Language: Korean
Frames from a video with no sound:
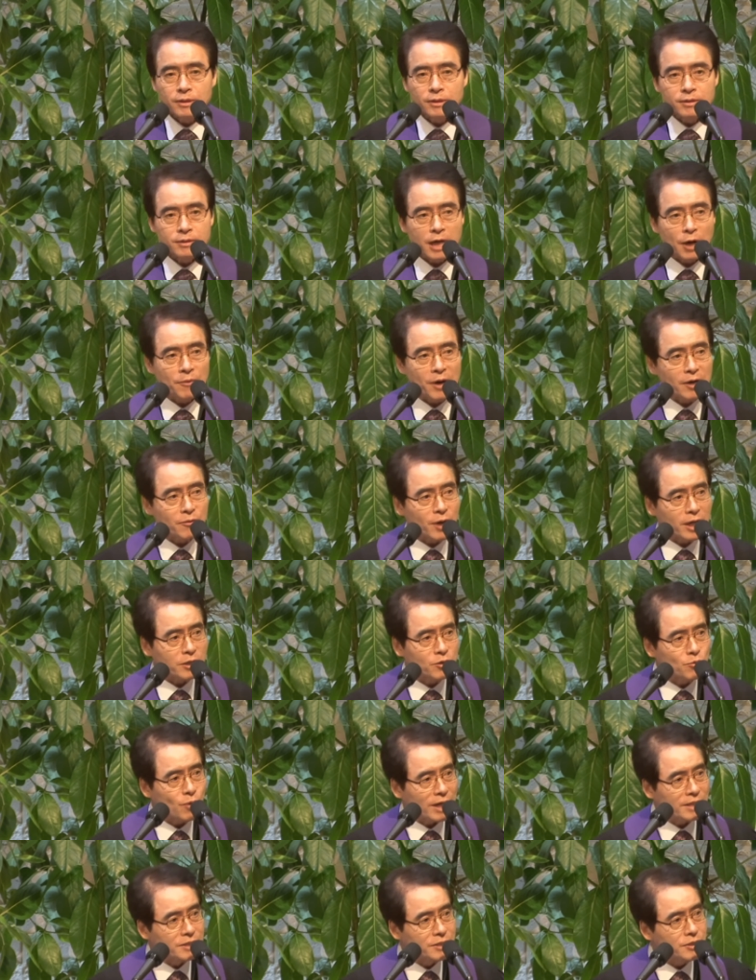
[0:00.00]
상황과는
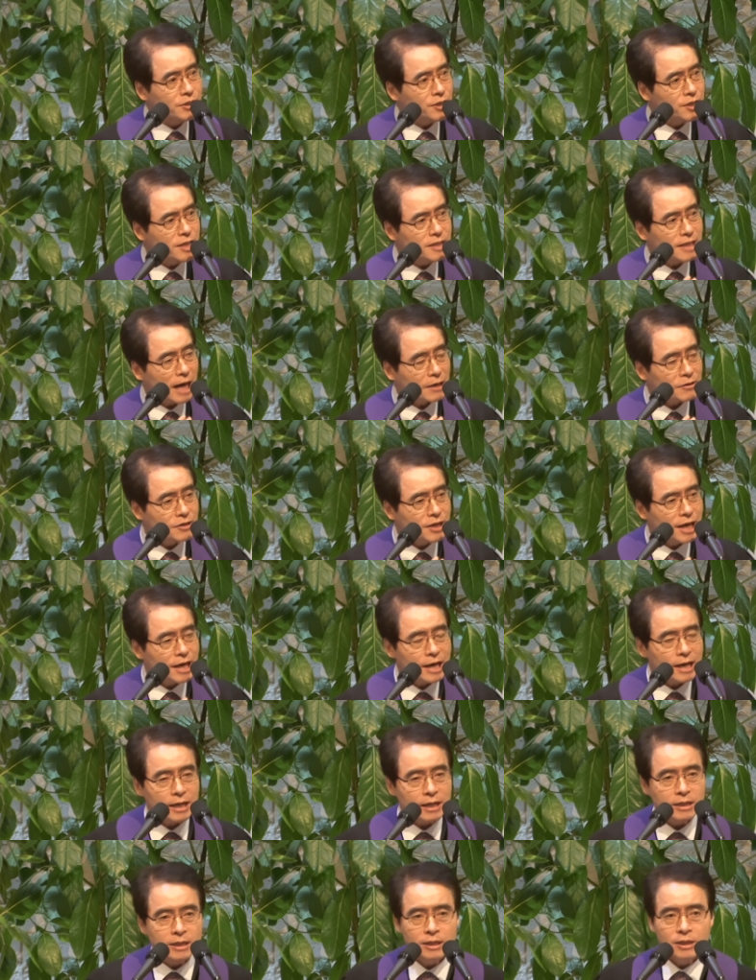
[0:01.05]
완전히
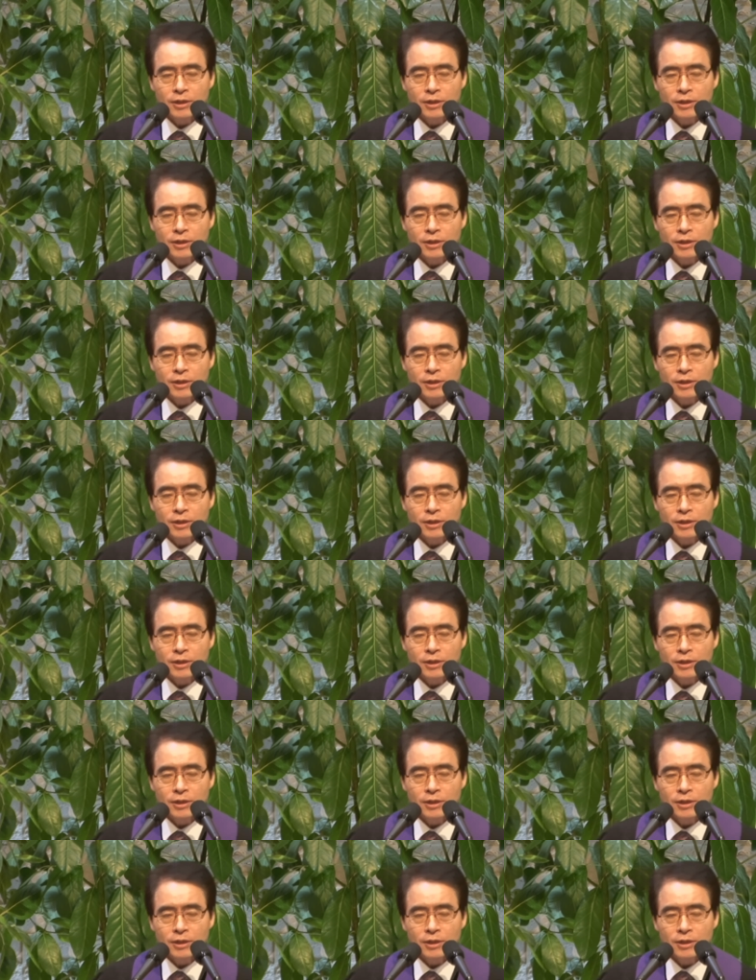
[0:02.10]
다르게